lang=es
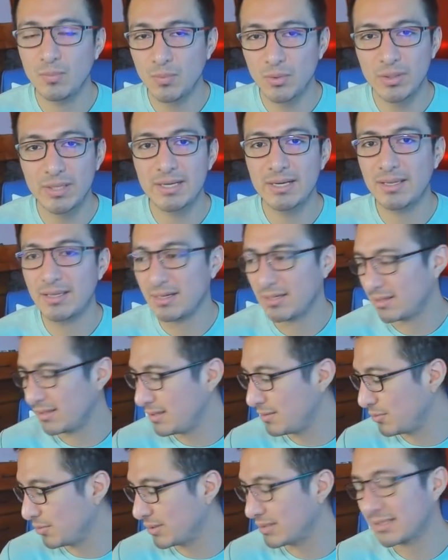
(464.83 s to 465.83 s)
poder
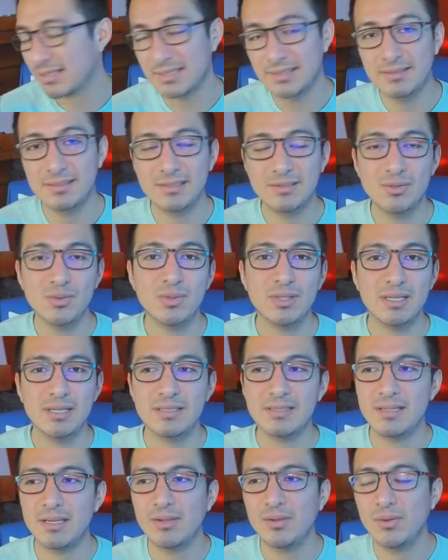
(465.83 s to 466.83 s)
creativo, es que estás
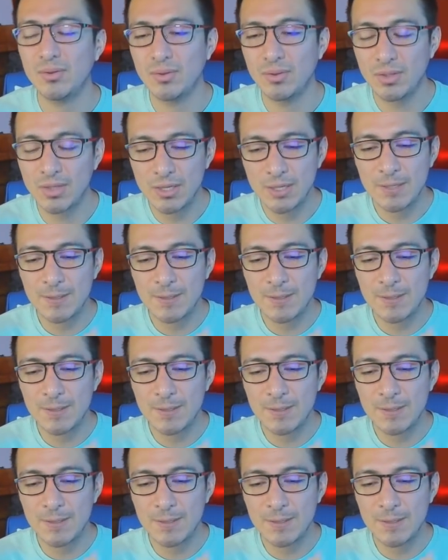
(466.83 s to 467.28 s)
utilizando